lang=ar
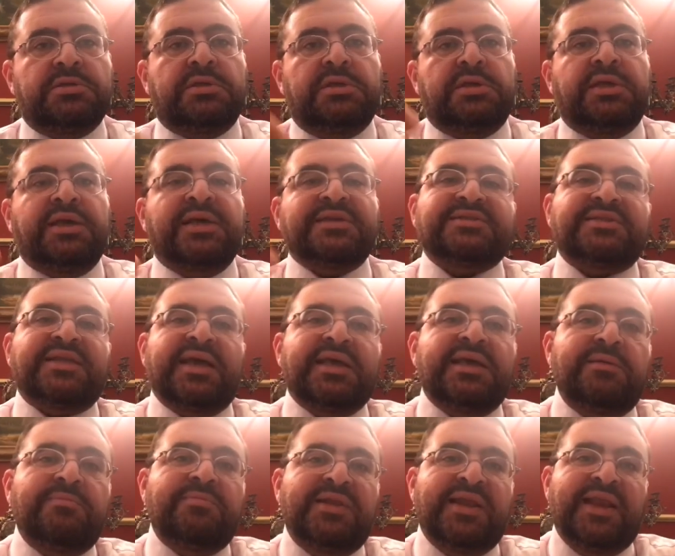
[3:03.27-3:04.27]

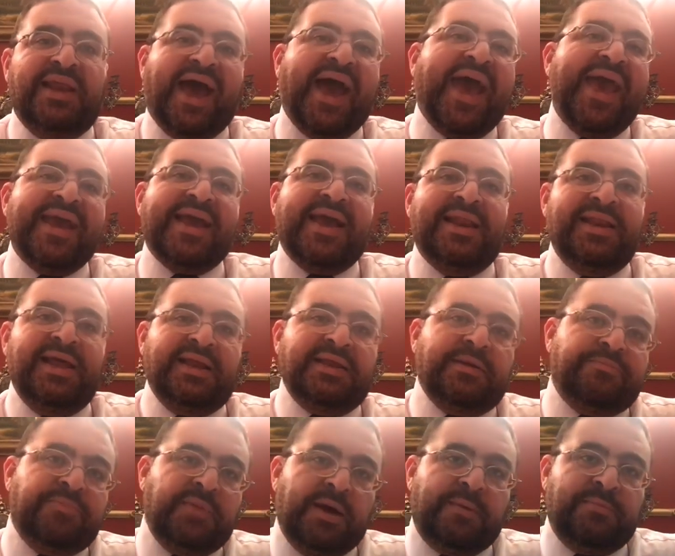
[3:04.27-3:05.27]
يستجيب للحاجه اللي احنا
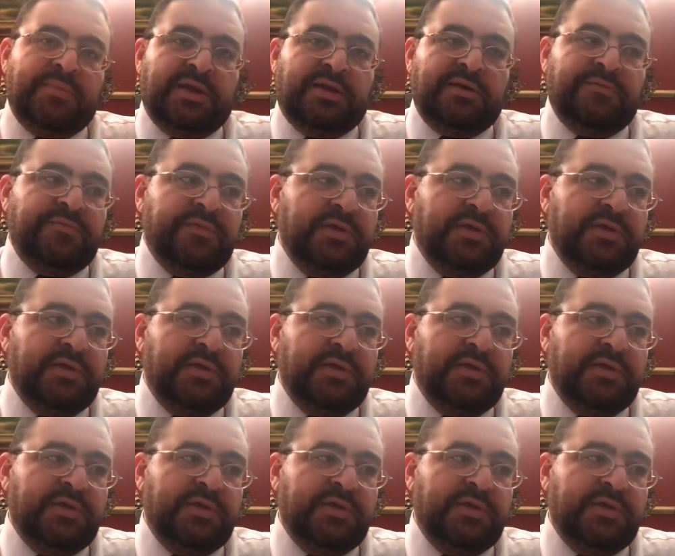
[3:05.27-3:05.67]
بنعملها